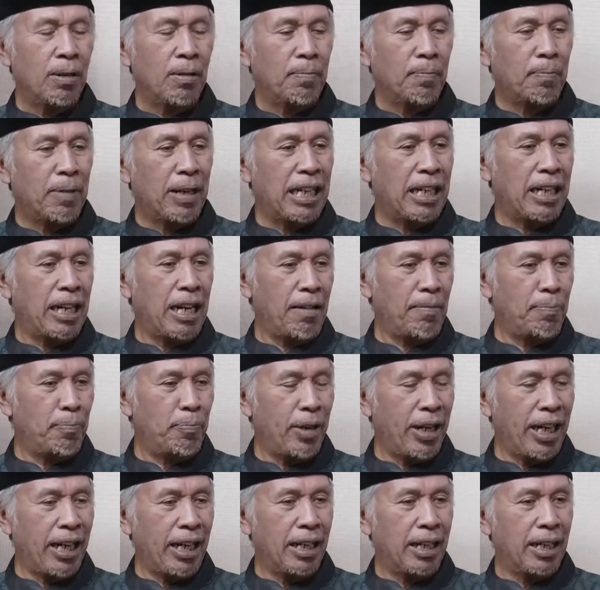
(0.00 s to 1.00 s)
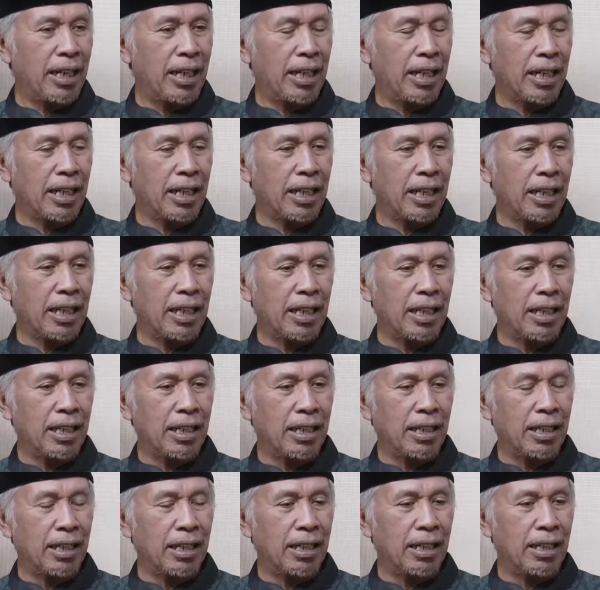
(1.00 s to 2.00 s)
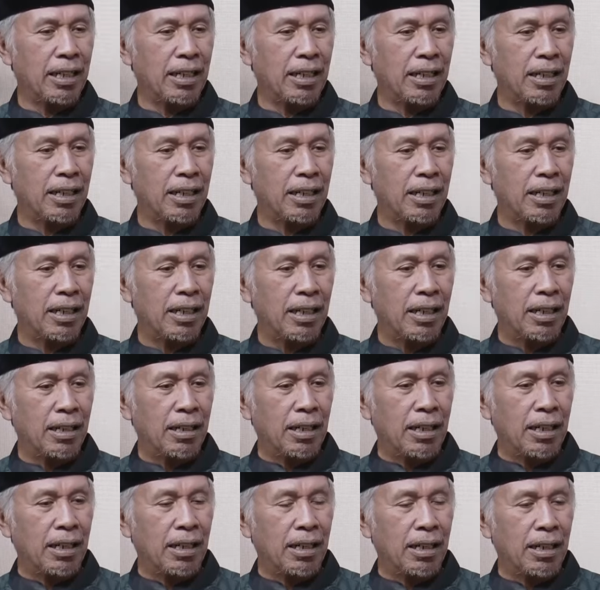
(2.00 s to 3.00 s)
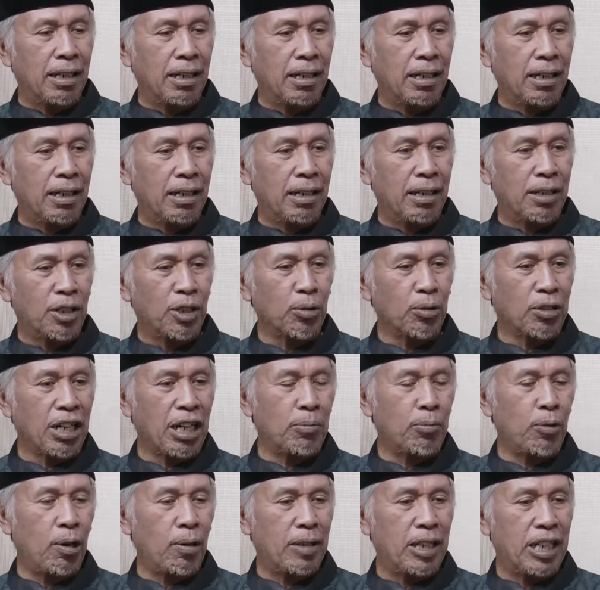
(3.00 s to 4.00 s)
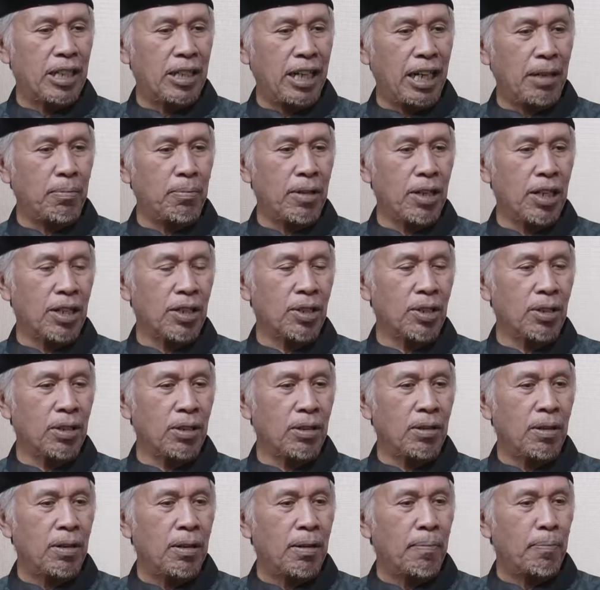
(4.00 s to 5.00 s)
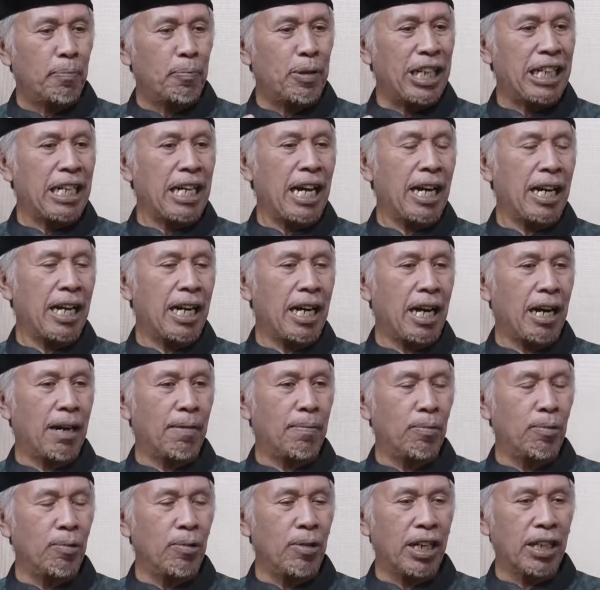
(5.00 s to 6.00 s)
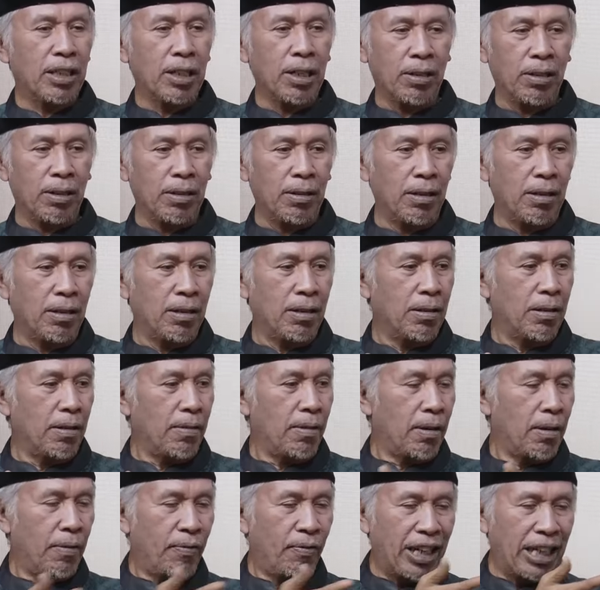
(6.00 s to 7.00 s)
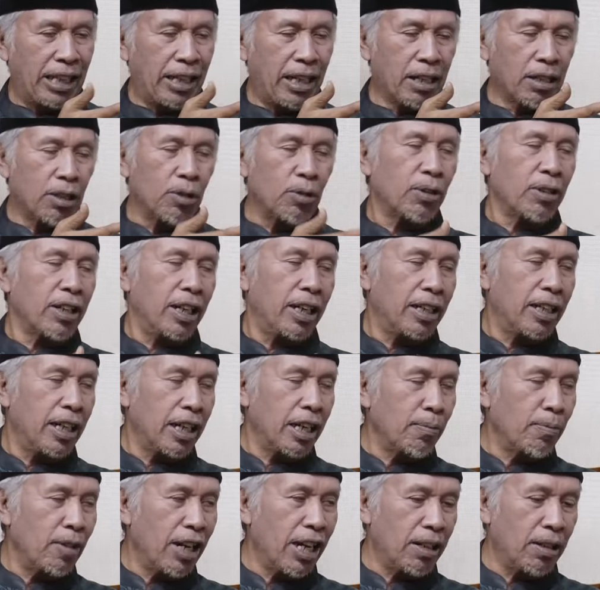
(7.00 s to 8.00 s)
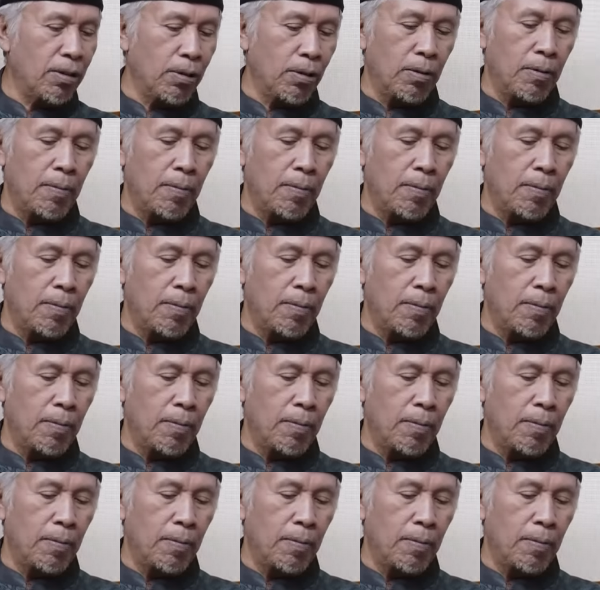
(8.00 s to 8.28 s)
pendapat dari uh, uh, Sultan Muhammad Zain Baraso Kabu atau Van der Tuk ya dari Belanda.